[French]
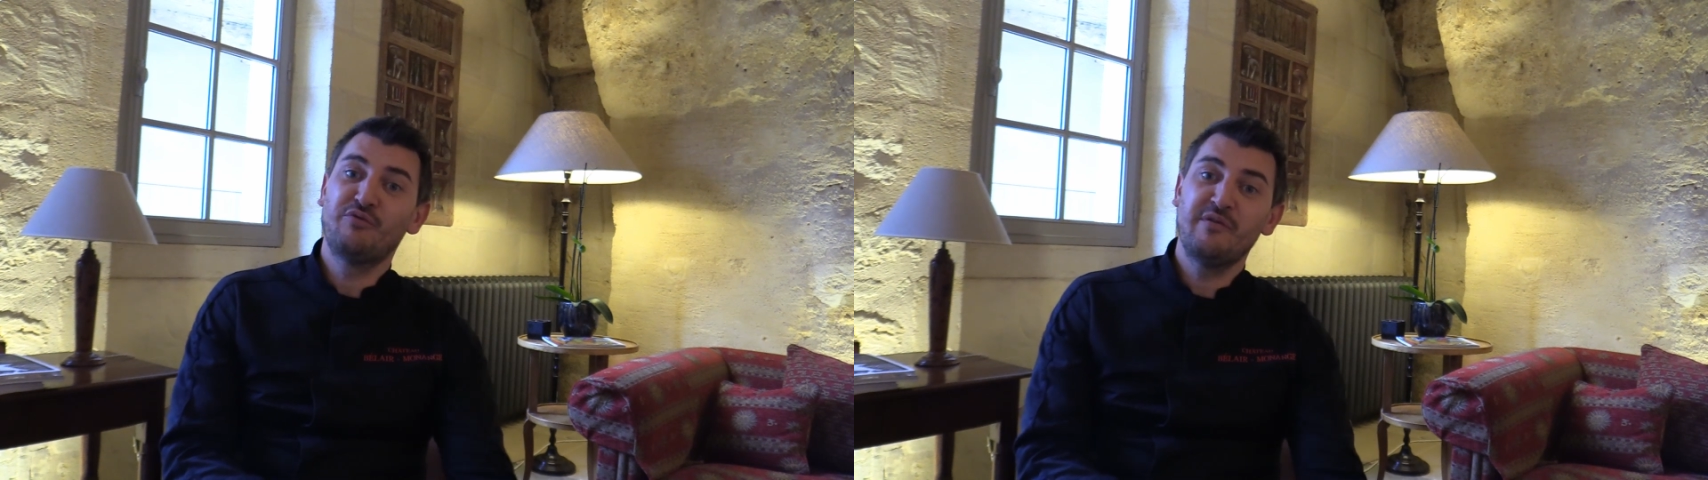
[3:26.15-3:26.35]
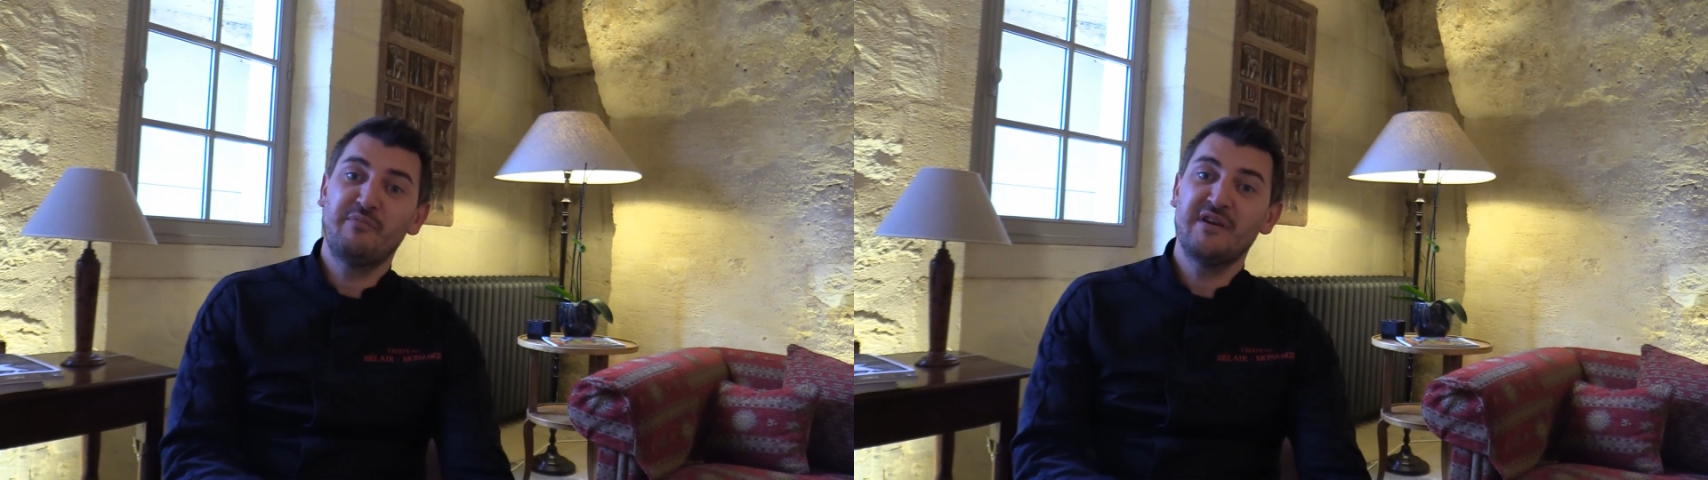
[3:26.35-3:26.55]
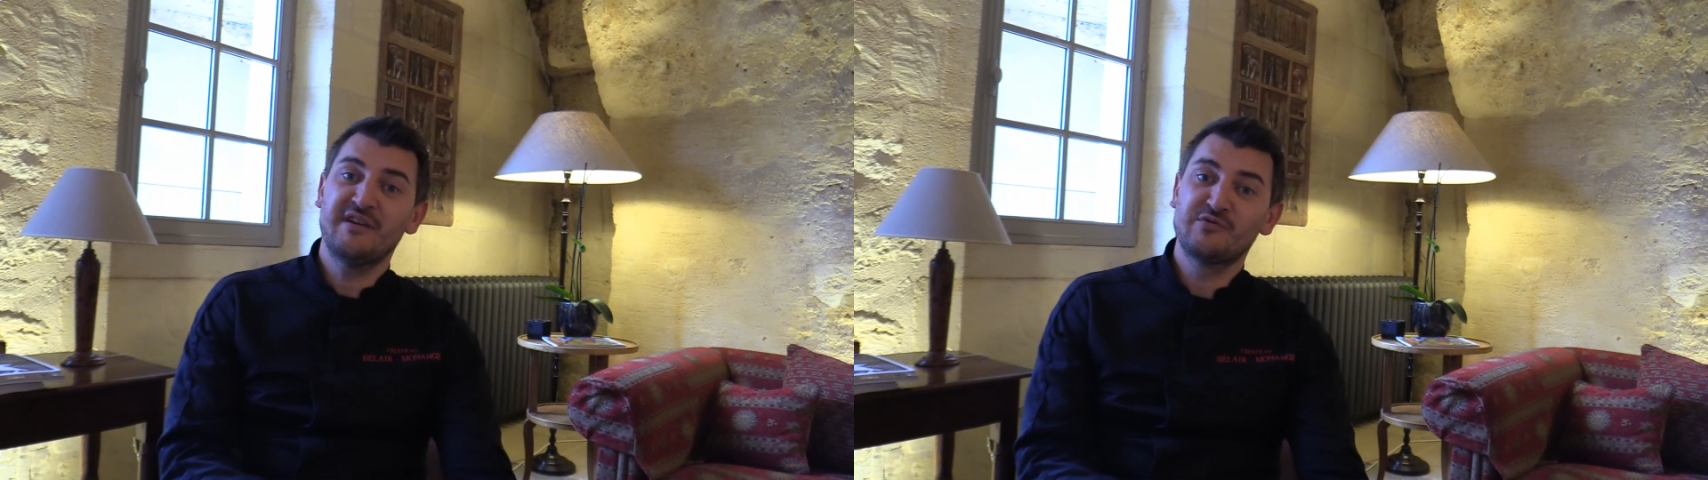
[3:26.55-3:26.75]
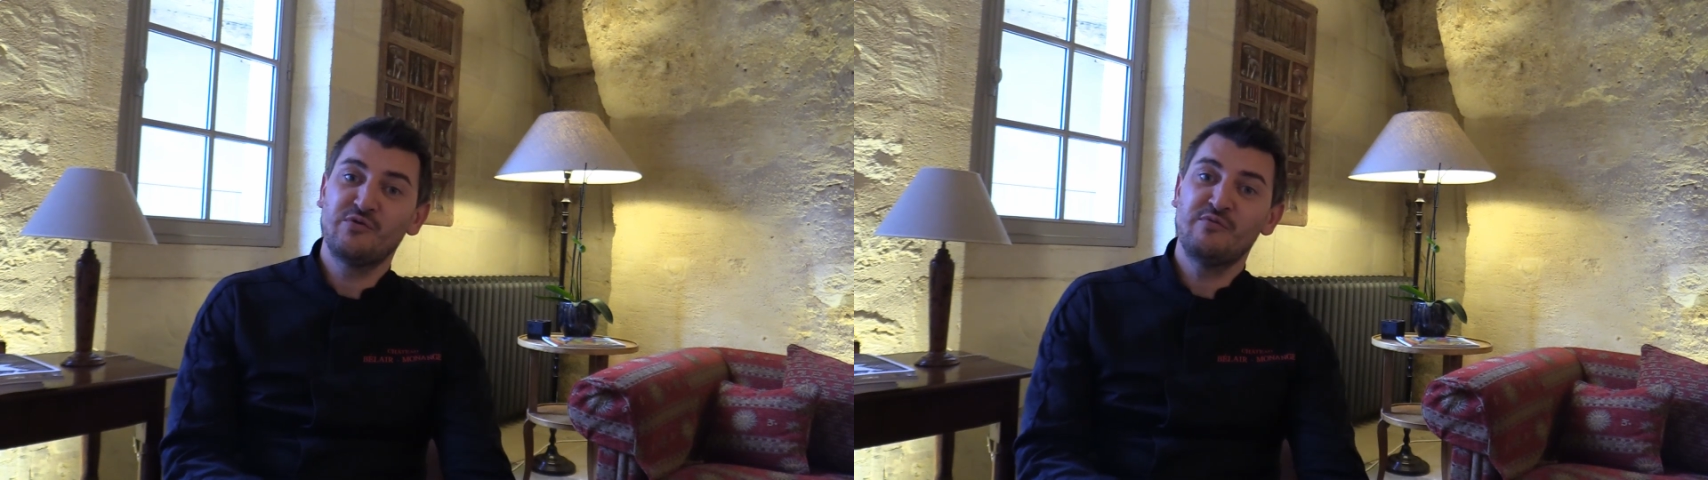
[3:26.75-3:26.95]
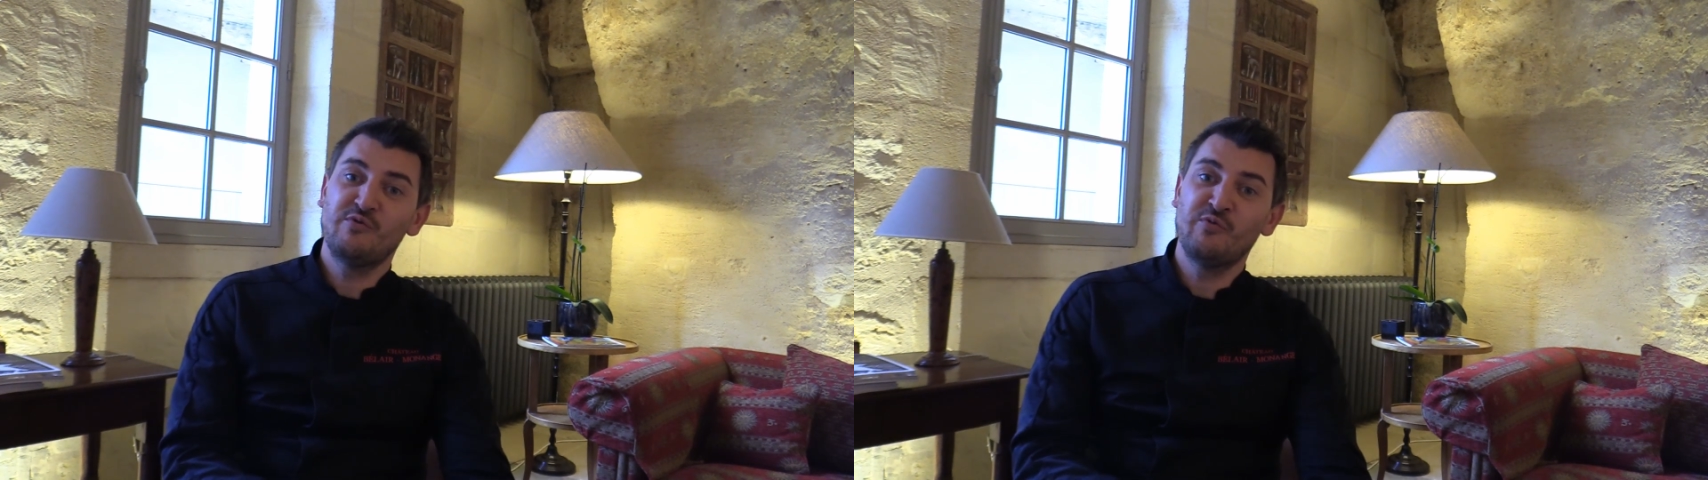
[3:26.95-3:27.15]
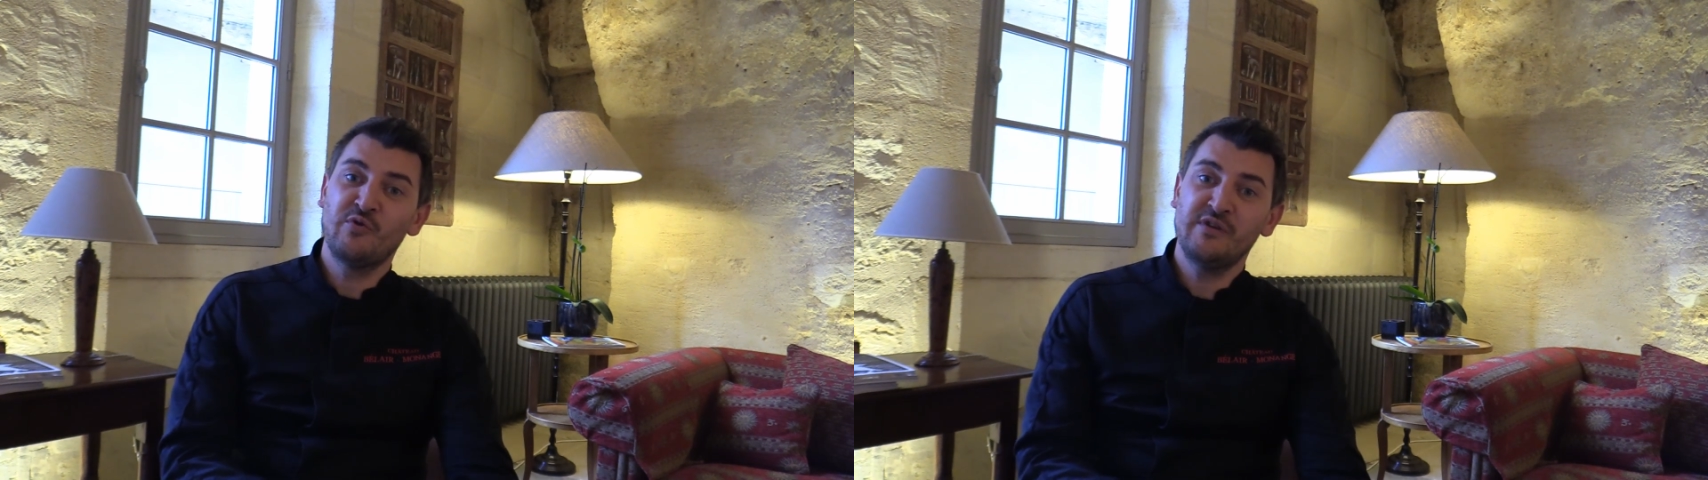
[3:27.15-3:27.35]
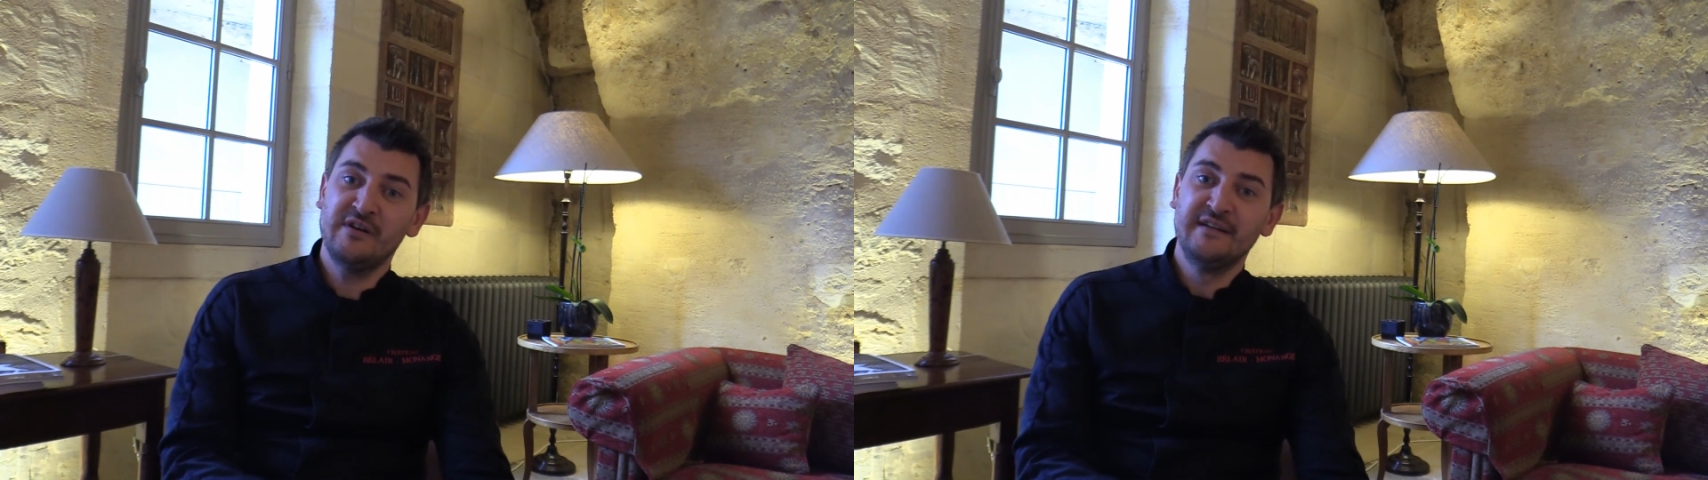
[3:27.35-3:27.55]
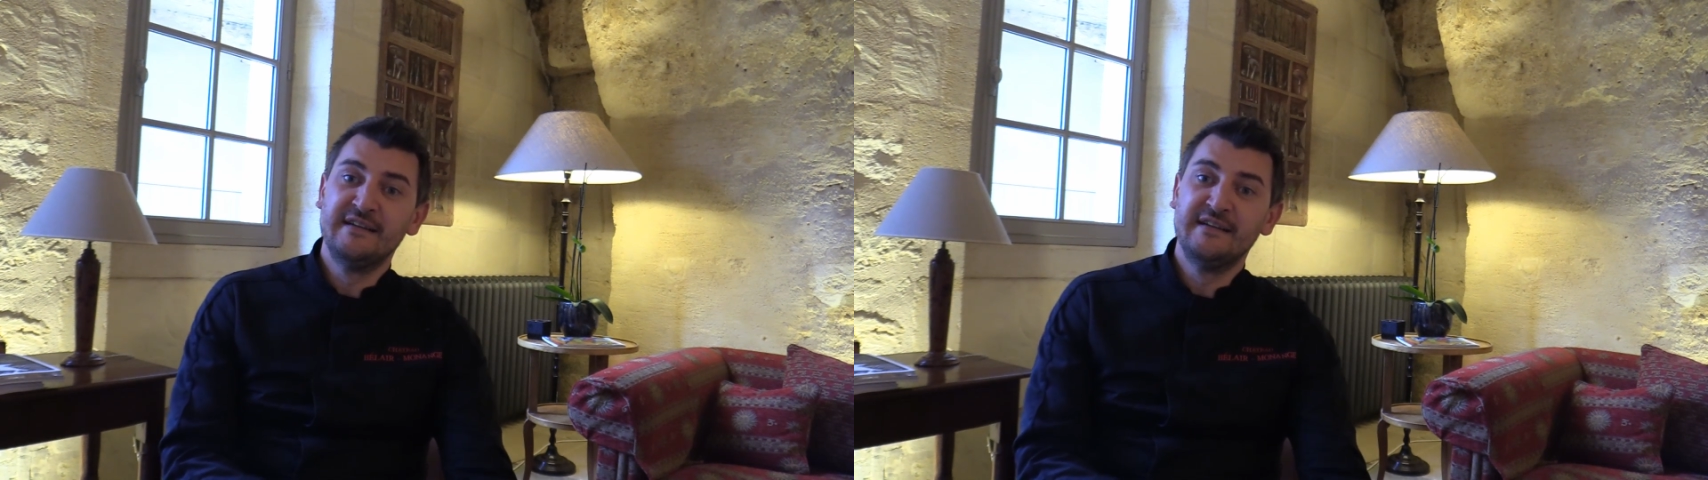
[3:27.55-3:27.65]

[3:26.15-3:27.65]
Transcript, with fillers: premiers pays gastronomes au monde.